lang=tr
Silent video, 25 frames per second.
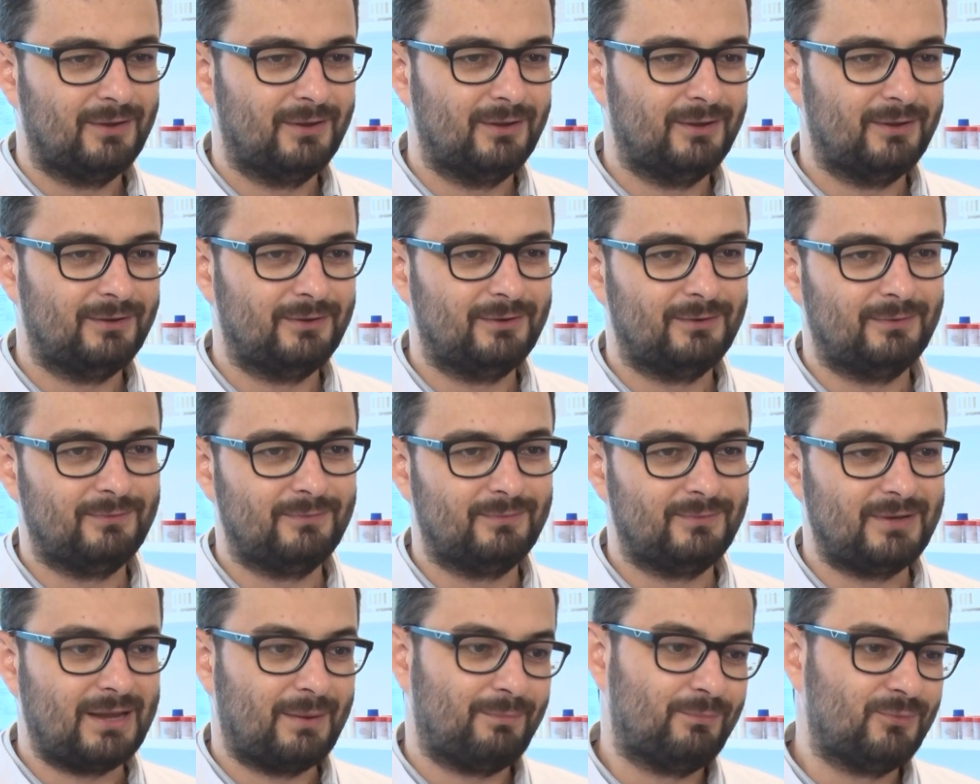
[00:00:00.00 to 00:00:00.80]
e,
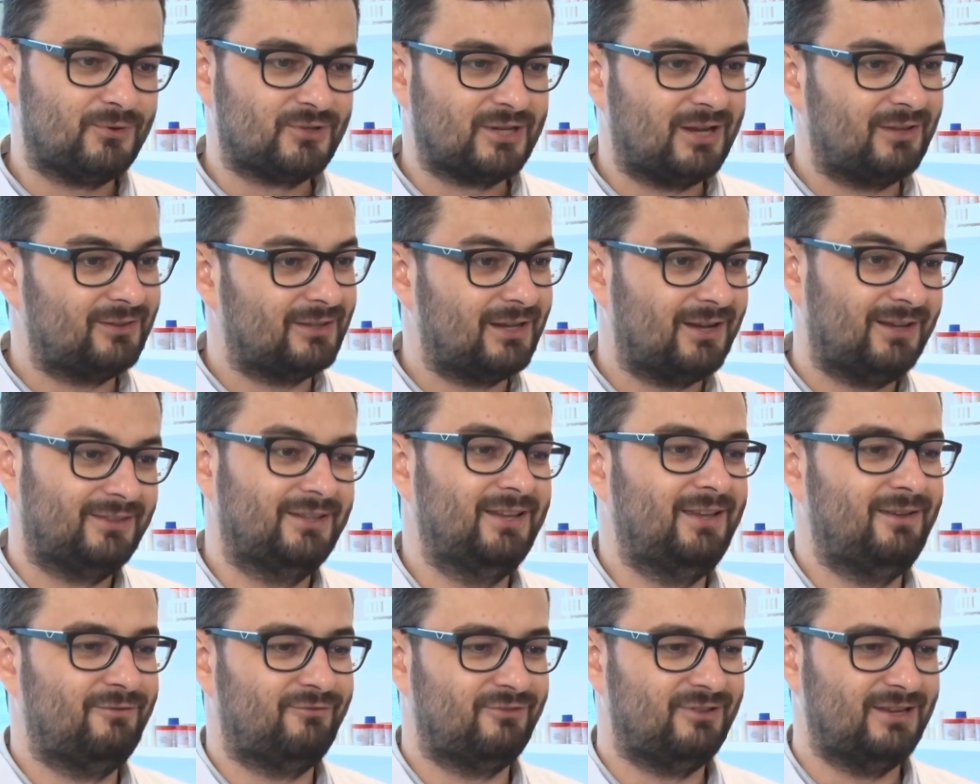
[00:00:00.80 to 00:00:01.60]
yapmışken daha
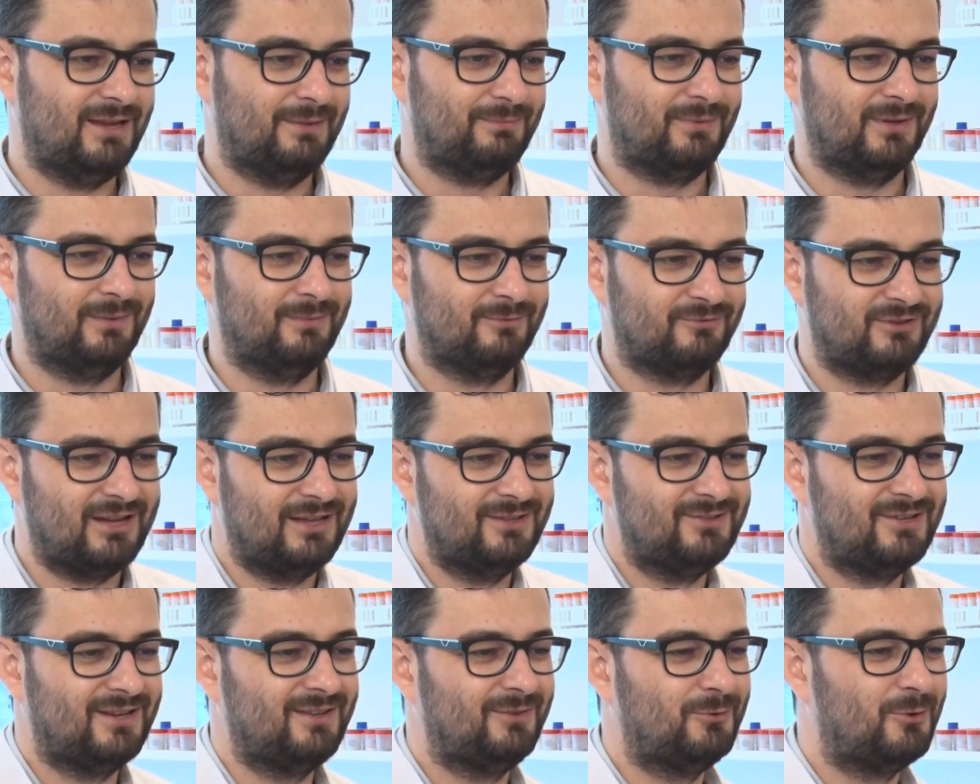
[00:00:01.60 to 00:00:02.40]
da iyisini yapalım.
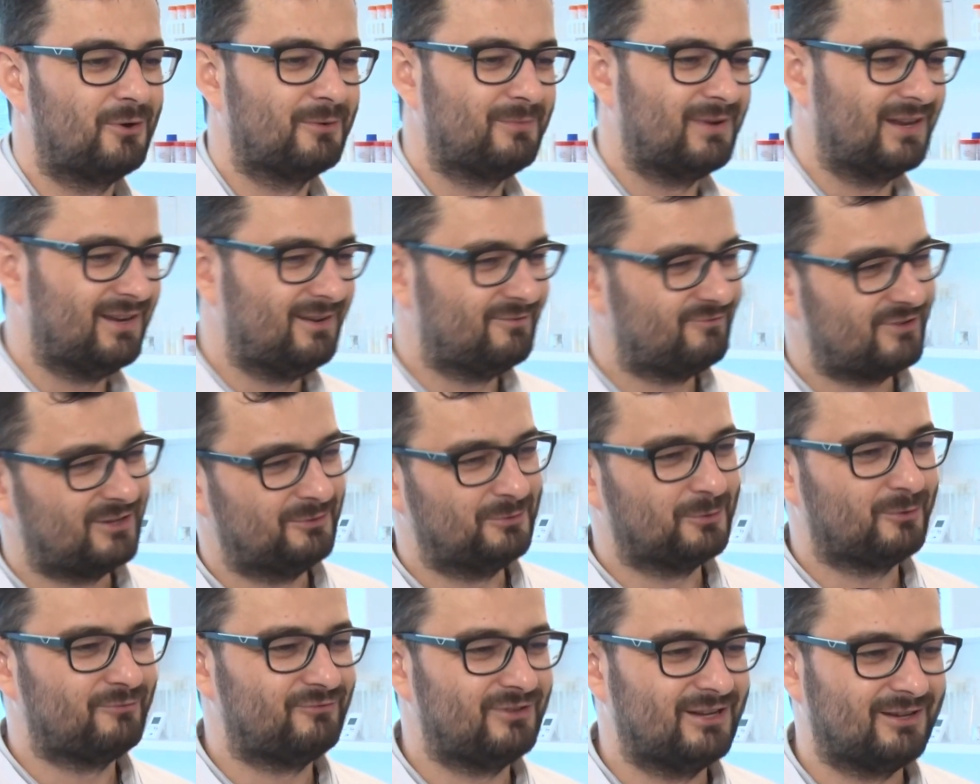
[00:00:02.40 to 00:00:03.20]
Sadece normal
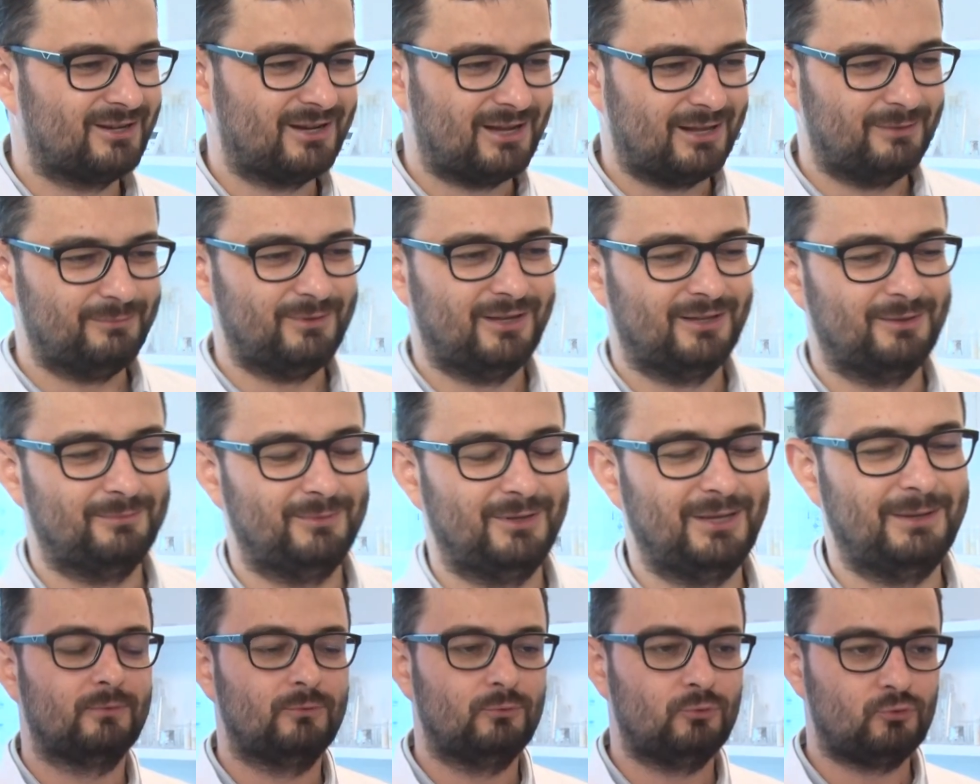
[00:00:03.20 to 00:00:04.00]
insan dokusuyla kalmayalım diye.